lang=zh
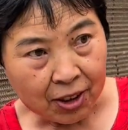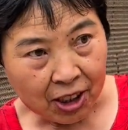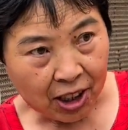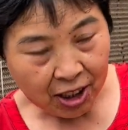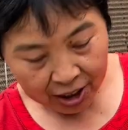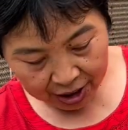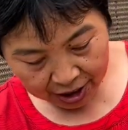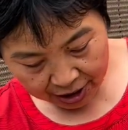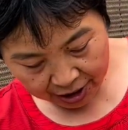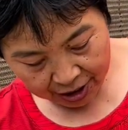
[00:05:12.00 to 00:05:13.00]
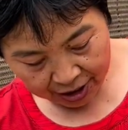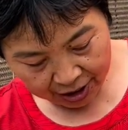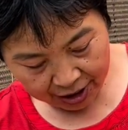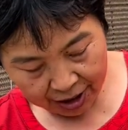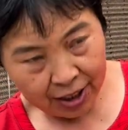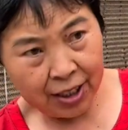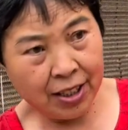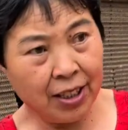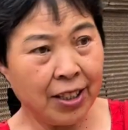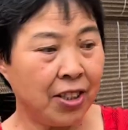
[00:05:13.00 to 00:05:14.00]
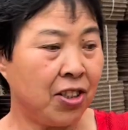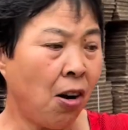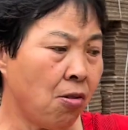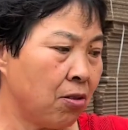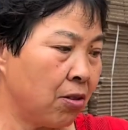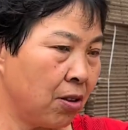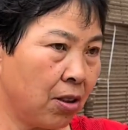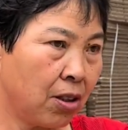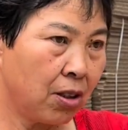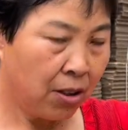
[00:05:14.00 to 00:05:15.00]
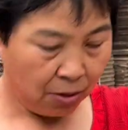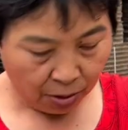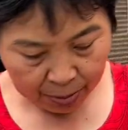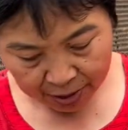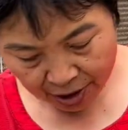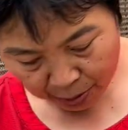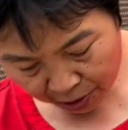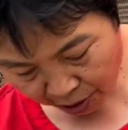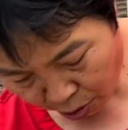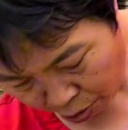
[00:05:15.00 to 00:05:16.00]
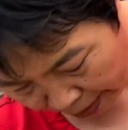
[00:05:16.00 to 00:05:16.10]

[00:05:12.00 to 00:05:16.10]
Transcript: 你看他他他他他他还在那里笑，我都不知道怎么笑出